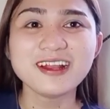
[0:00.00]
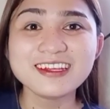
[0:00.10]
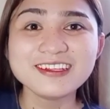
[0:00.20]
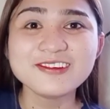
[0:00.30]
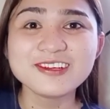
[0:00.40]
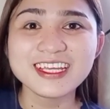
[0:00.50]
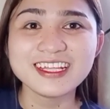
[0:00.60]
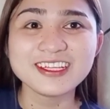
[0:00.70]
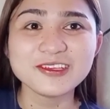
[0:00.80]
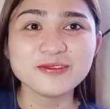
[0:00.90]
parang
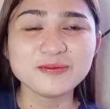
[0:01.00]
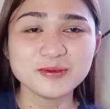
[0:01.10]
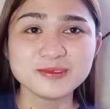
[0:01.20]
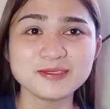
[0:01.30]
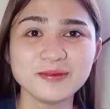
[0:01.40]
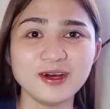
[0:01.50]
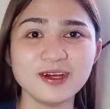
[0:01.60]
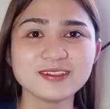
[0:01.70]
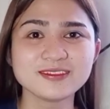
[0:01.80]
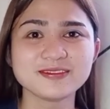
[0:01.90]
kinakuryente yung books mo.
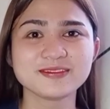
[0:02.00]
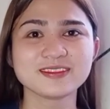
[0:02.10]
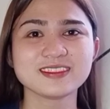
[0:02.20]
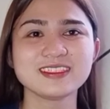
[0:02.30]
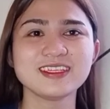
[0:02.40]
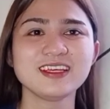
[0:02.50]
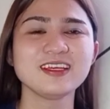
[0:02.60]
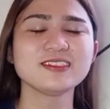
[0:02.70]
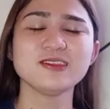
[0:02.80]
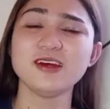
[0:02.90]

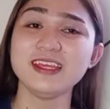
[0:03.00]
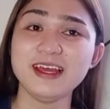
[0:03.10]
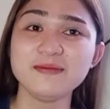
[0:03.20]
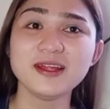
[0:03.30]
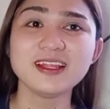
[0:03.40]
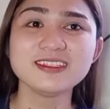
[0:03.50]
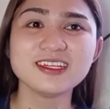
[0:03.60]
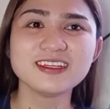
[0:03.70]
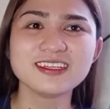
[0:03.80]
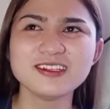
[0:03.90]
So, ayan. Parang
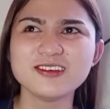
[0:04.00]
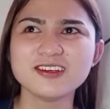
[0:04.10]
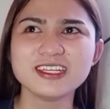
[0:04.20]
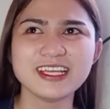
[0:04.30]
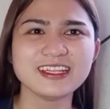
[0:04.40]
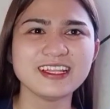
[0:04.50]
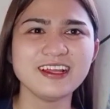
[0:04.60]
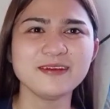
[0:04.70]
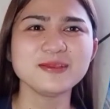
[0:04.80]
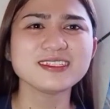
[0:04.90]
siyang kinakuryente
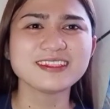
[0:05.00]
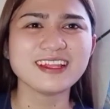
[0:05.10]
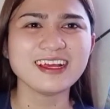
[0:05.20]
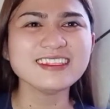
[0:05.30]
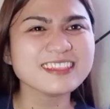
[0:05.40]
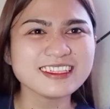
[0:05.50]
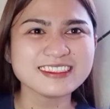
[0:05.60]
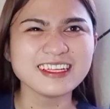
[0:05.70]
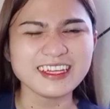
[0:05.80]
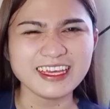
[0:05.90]
na. Minsan talaga
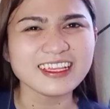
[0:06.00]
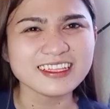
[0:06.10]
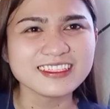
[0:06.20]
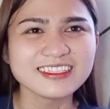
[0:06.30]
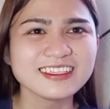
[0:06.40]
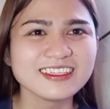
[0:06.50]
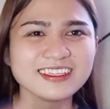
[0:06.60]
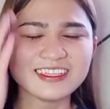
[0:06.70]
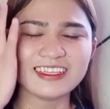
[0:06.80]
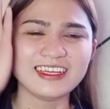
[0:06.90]
sakit-sakit.
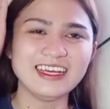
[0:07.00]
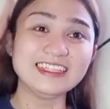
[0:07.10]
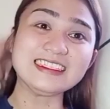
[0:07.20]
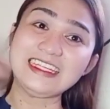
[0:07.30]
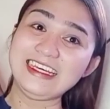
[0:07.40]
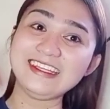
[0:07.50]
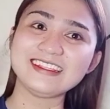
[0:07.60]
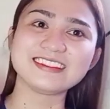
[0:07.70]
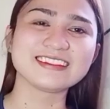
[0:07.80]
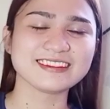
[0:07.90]
As in,
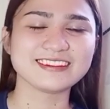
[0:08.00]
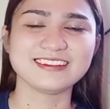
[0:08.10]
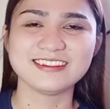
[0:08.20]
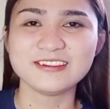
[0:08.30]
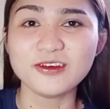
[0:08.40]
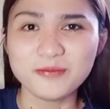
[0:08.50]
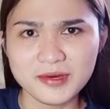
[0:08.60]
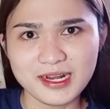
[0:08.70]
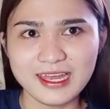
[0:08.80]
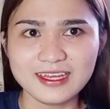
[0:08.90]

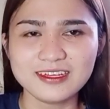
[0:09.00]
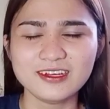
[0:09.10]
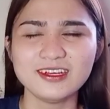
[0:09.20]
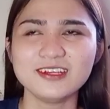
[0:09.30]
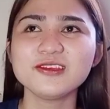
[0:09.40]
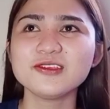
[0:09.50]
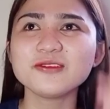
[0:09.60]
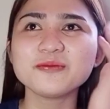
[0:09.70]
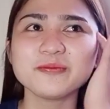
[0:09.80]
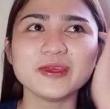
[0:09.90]
sobra. Ayun
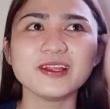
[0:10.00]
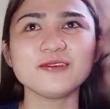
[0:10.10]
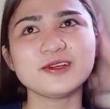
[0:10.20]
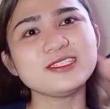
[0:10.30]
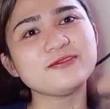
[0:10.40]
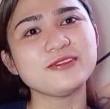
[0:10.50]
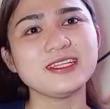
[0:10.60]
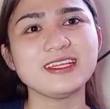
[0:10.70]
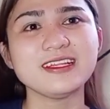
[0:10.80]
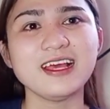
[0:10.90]
yung pinaka-worst
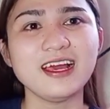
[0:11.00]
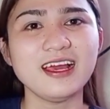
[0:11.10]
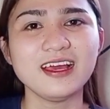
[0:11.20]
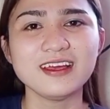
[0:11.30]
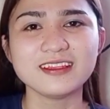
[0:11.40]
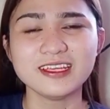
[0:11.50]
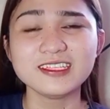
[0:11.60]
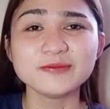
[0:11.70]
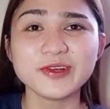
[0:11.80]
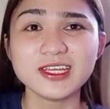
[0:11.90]
feeling na
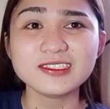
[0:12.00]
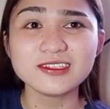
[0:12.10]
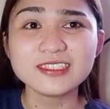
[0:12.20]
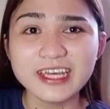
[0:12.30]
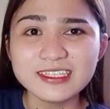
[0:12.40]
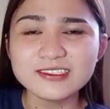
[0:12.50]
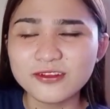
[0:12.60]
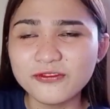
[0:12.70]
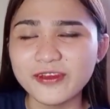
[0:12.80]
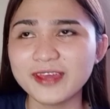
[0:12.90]
na-experience ko sa
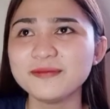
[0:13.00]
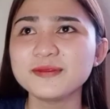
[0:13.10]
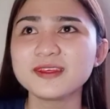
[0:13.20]
Estrofem.